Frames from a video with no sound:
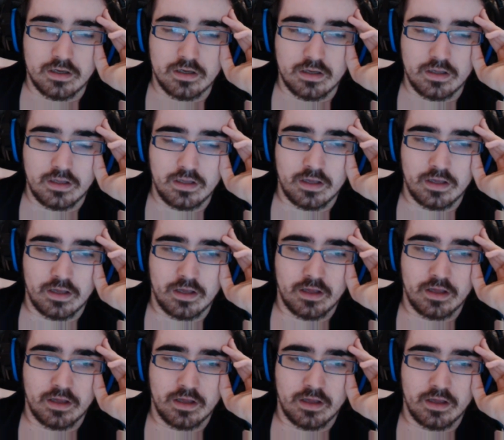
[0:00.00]
Y
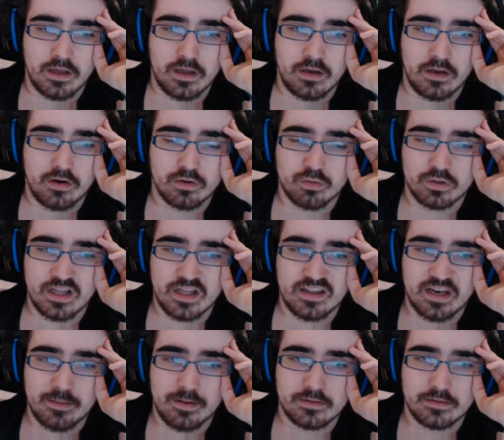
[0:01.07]
eh, nos cuenta el
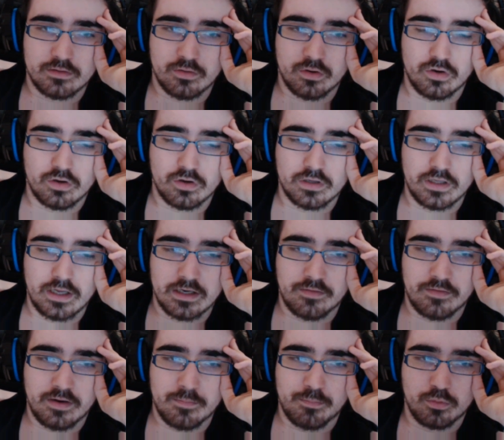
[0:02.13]
drama de Todoroki, a nadie
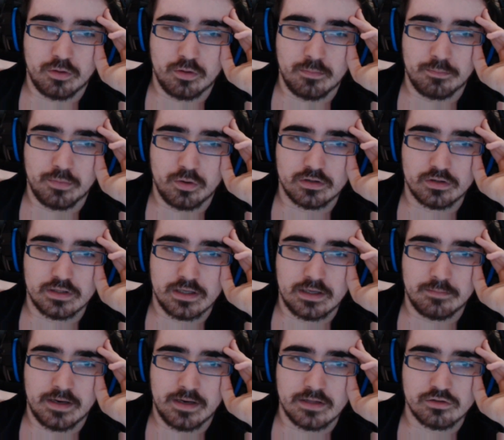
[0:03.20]
le puta importa,
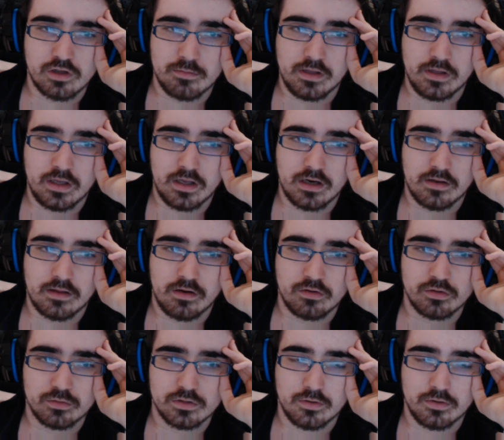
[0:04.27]
mal hecho de mierda, ya lo he
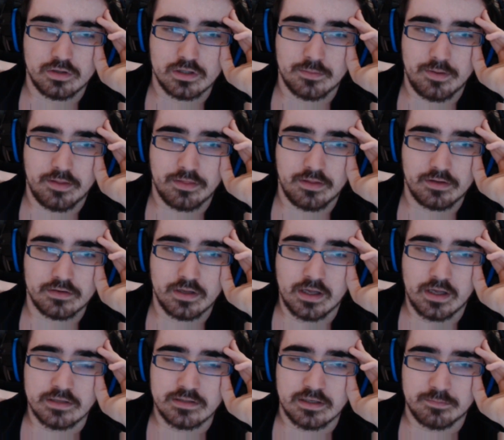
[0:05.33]
muchas de veces,
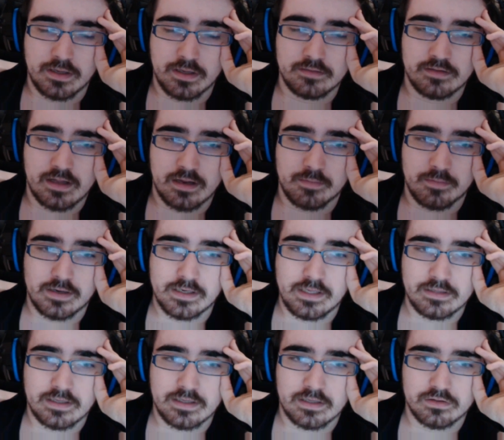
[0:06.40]
se despiden de la
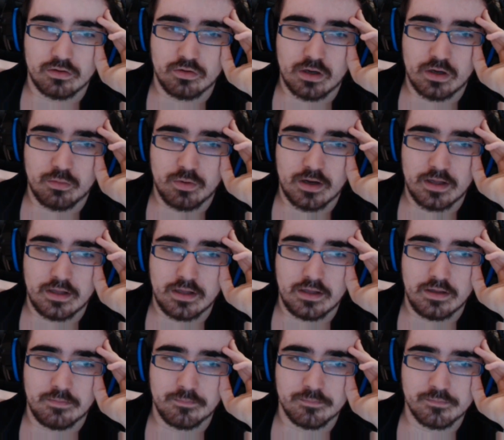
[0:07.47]
hermanita, todo
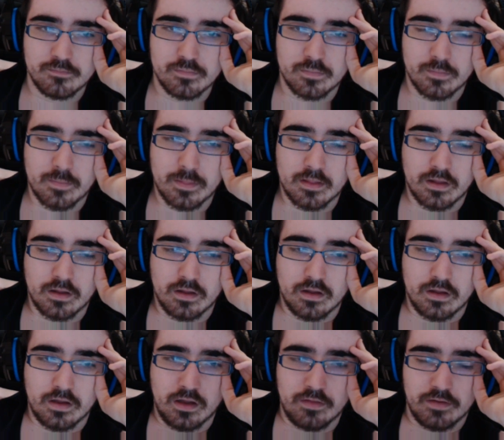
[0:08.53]
kawaii.
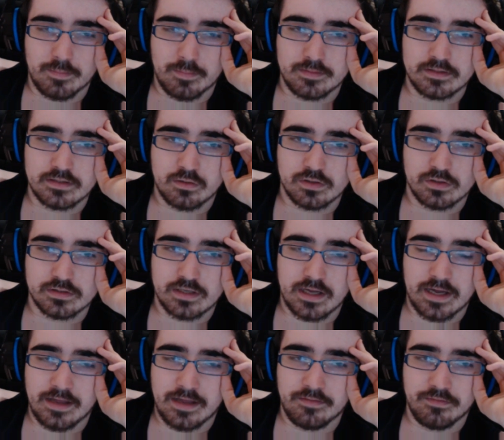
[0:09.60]
Y de repente secuestra
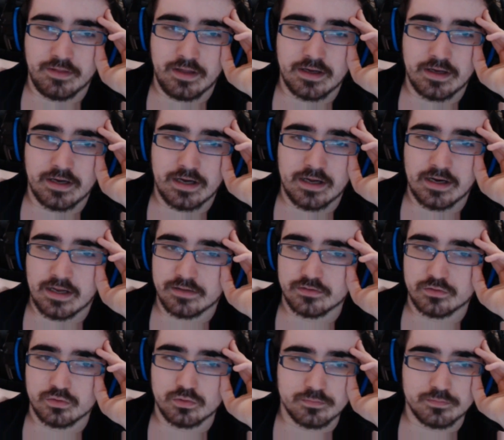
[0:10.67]
Ending a
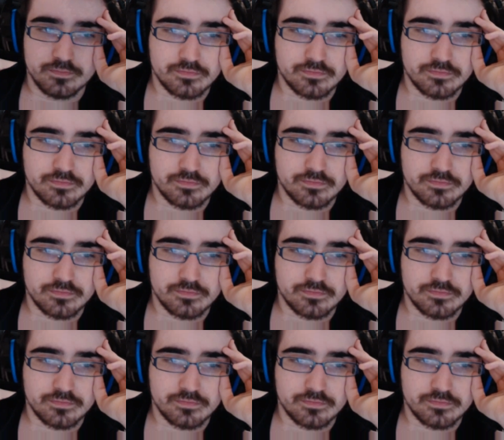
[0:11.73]
Natsu.